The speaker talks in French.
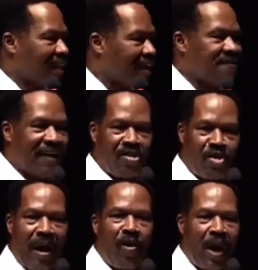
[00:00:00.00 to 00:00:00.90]
c'est
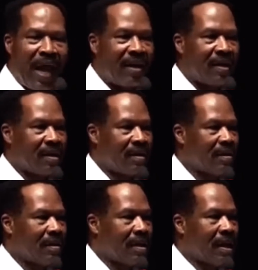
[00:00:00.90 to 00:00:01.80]
François Hollande,
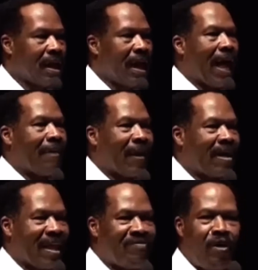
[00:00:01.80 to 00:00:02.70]

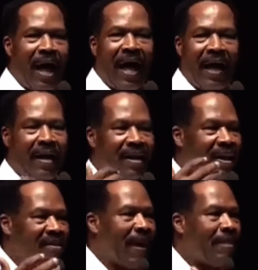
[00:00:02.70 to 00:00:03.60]
après
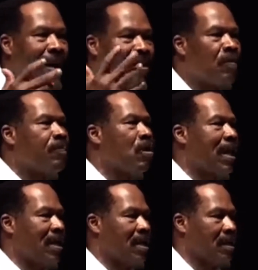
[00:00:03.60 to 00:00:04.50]
avoir, n'est-ce pas,
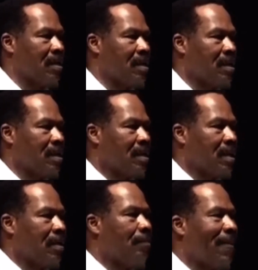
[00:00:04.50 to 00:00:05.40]
manipulé,
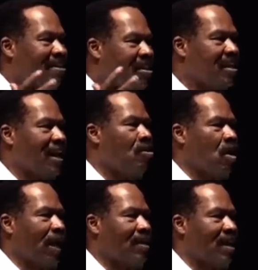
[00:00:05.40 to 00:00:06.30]
bassiné
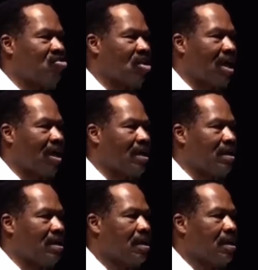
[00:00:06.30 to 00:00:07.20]
l'oreille des gens,
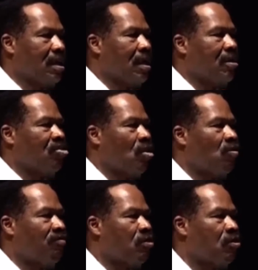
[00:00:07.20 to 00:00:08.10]
ils
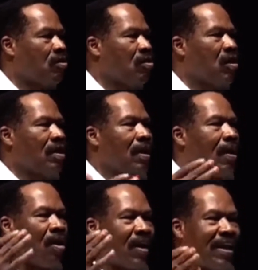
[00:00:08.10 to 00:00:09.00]
sont venus
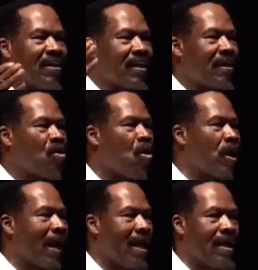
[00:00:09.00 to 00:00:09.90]
organiser
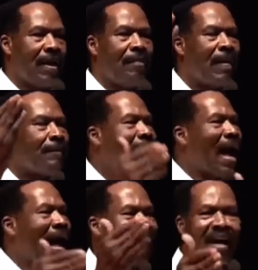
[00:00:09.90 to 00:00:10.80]
Kona, mais
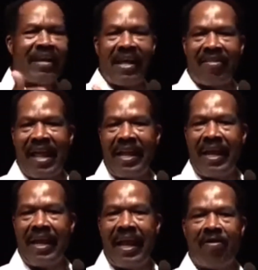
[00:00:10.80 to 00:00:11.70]
pas avant
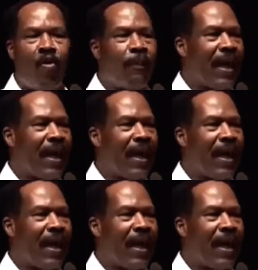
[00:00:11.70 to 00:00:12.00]
d'installer les